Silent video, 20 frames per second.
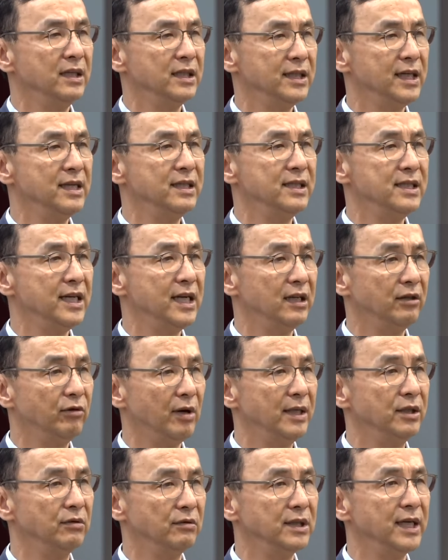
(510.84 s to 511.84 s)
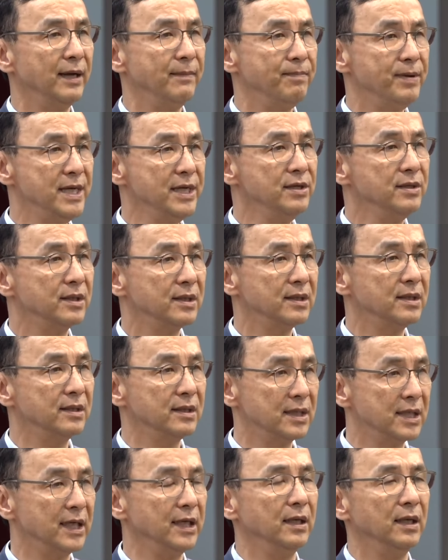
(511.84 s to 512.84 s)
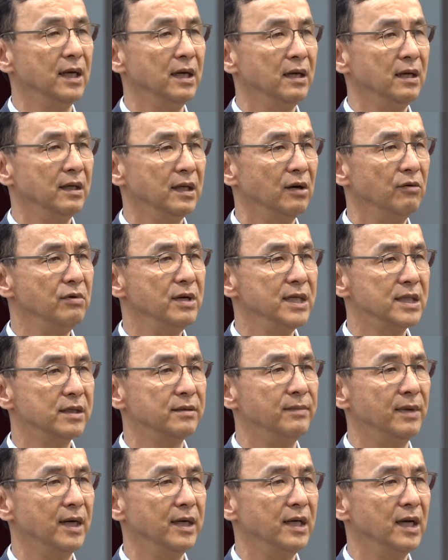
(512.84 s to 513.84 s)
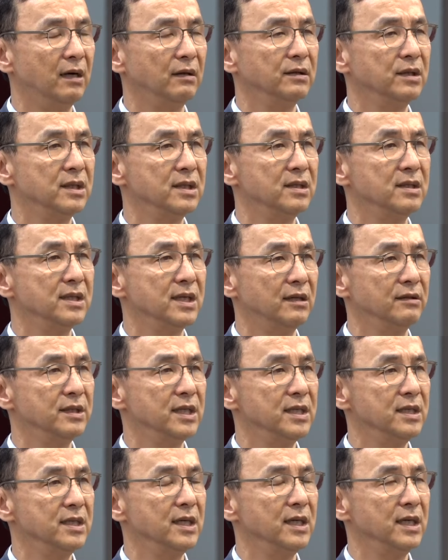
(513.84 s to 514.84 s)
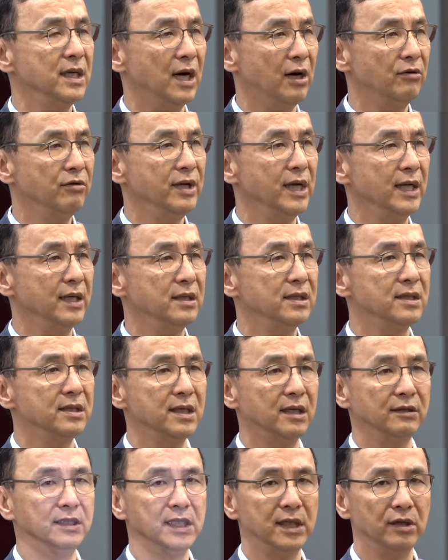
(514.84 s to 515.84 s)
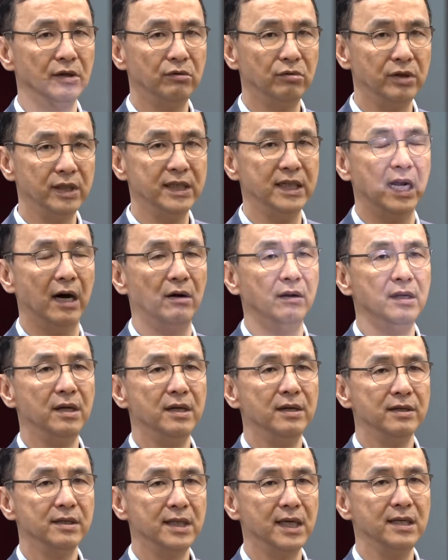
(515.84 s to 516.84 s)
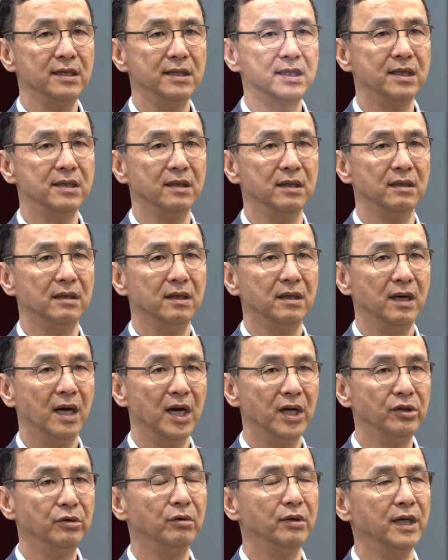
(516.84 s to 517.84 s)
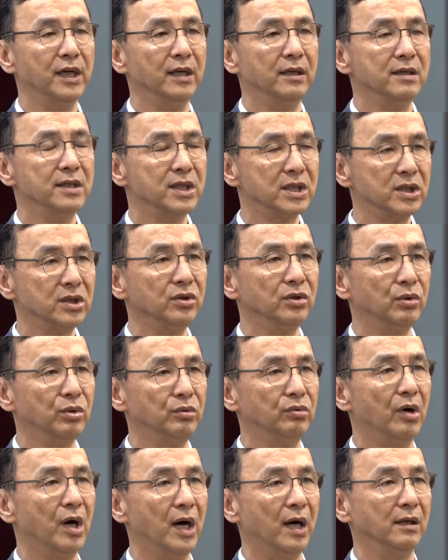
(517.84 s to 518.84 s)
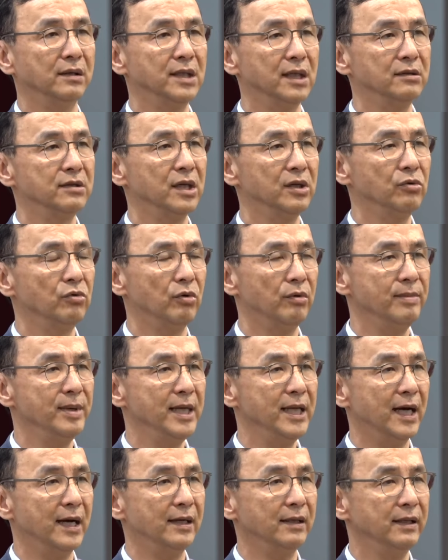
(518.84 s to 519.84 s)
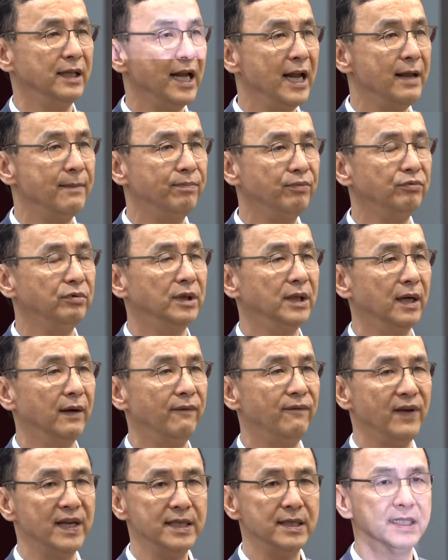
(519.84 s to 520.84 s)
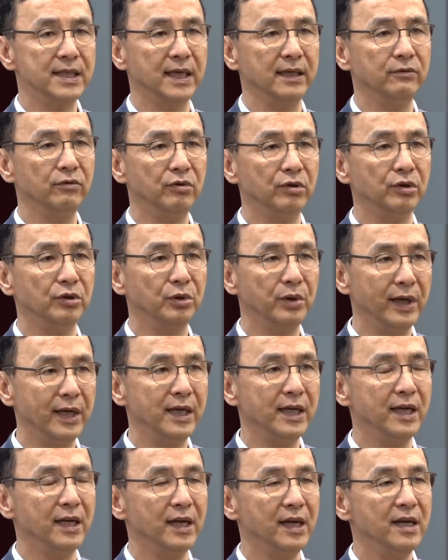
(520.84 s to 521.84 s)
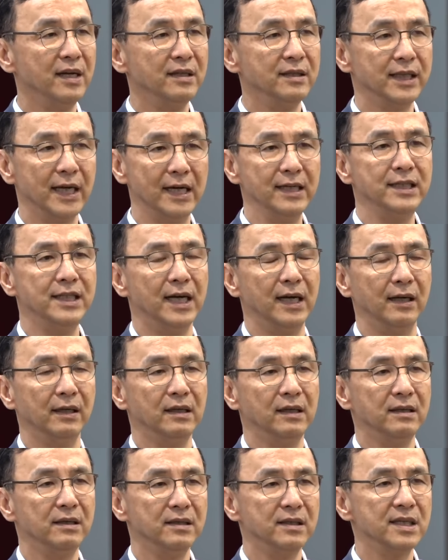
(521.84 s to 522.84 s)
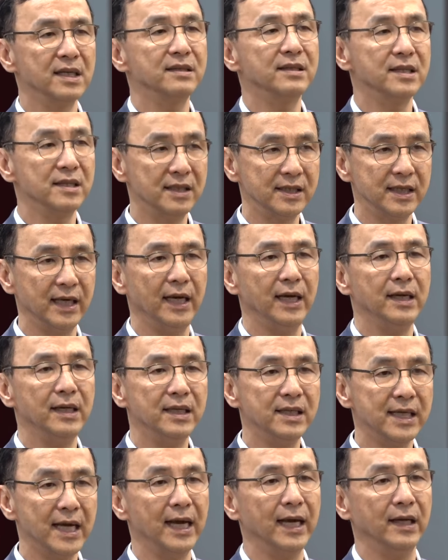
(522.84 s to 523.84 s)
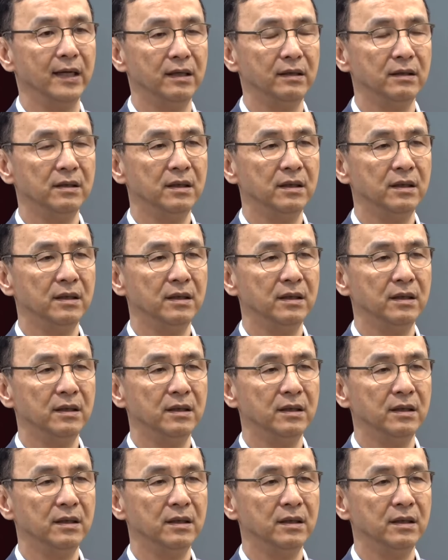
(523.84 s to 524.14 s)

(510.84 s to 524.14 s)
现阶段都在拼市政，那为什么要制造这些谣言，制造这些困扰，甚至？ 很多人试图啊造成国民党内部的纷争或对立，想一想，这是谁在